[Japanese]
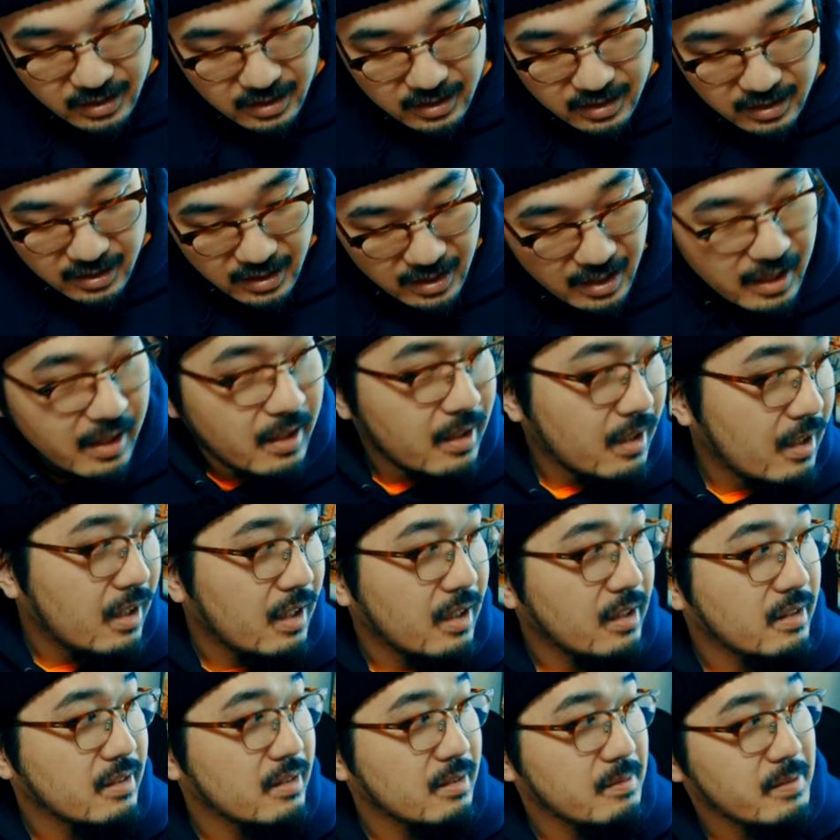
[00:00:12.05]
近ね、
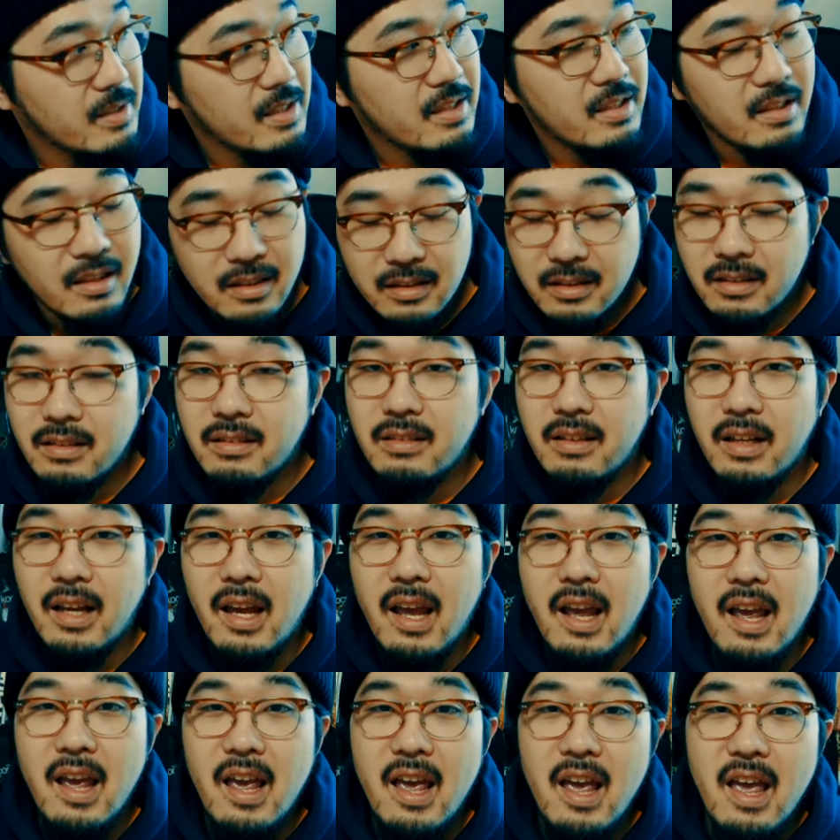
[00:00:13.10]
あ、めっちゃ鳴ってるね
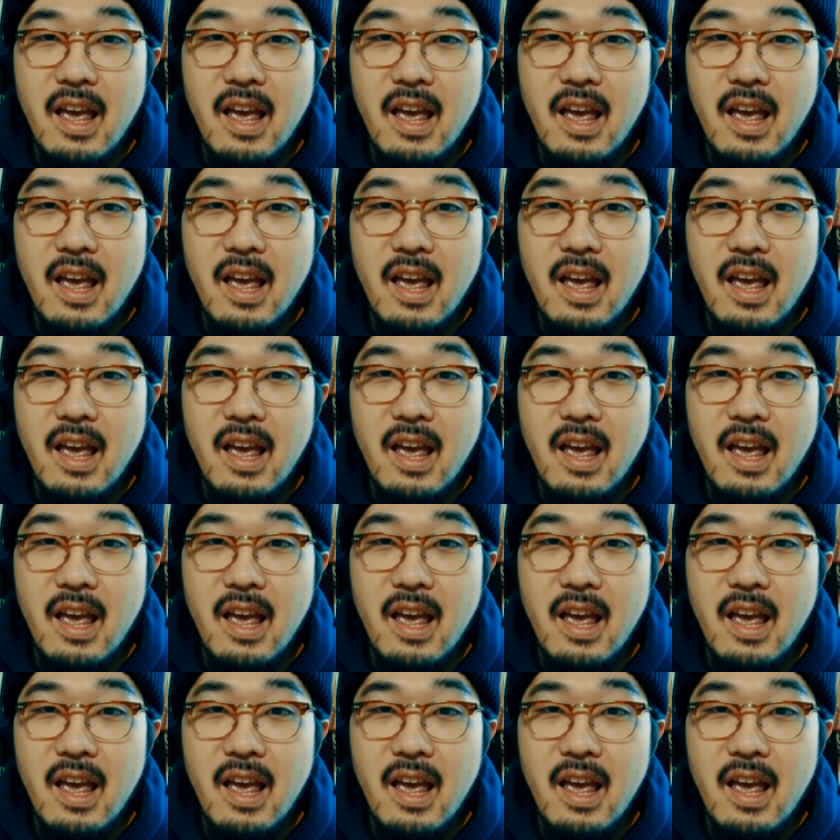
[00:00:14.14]
めっ